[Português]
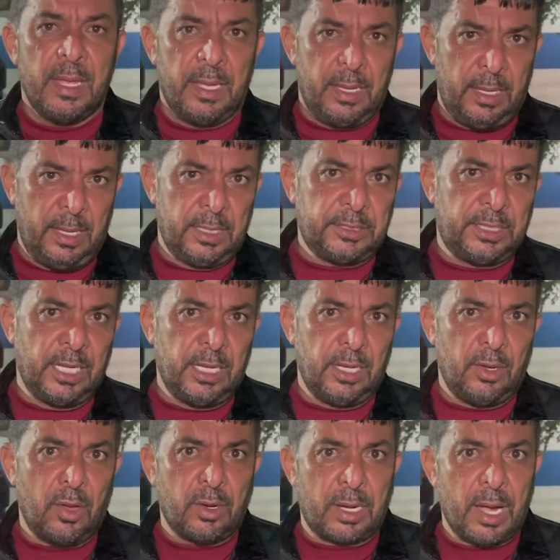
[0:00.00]
este
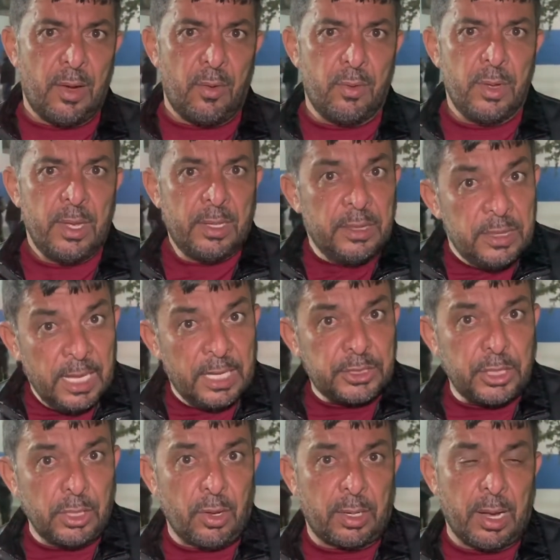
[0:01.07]
local, neste
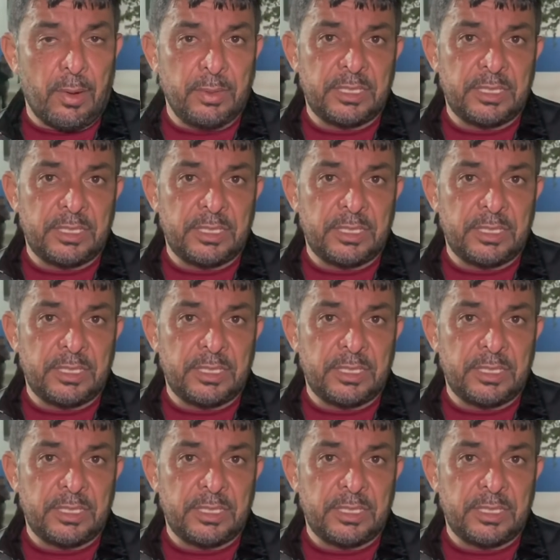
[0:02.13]
local